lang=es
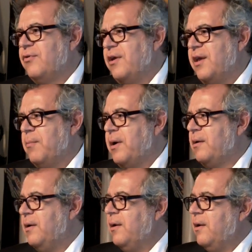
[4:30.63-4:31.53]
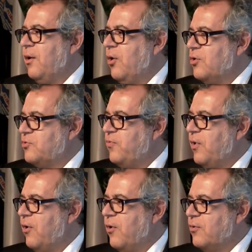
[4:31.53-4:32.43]
eso que llaman los
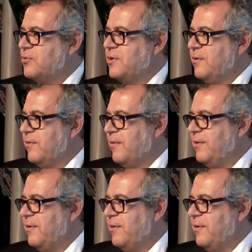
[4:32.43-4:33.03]
filólogos,